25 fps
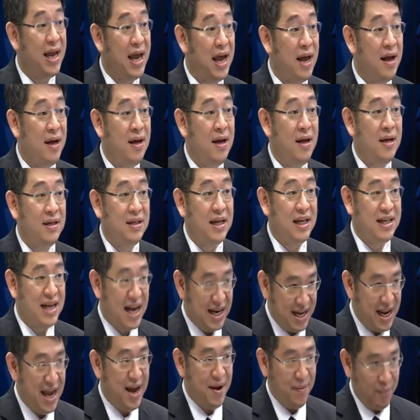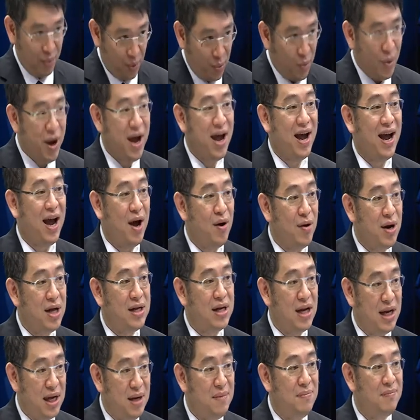งอะไรเงี้ยแต่จากเนี้ยผมว่า
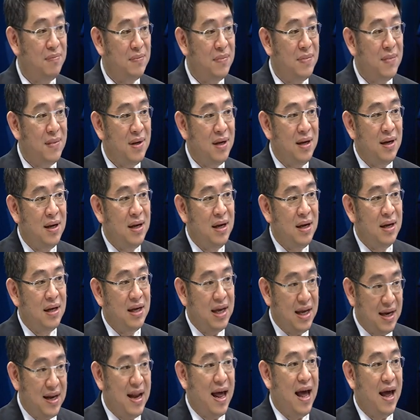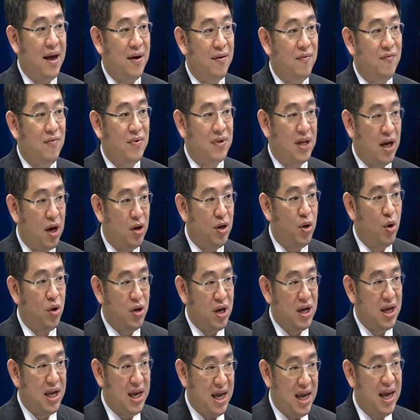เขาน่าจะเริ่มคิดละเพราะถ้า
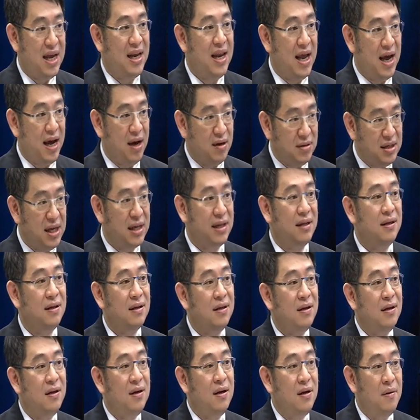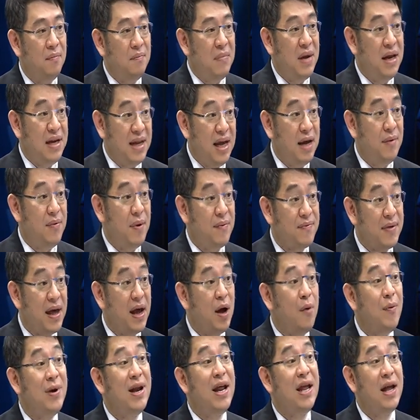เขาโดนอย่างนี้อีกเนี่ยเขาจะเมนเทนเว็
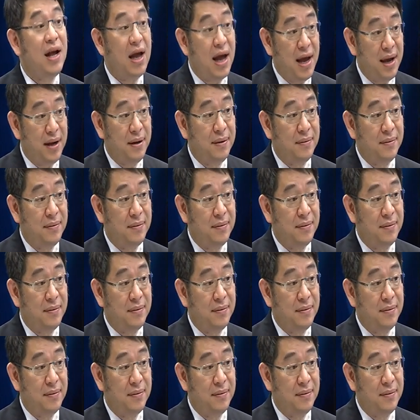บไซต์เขาไว้ได้ยั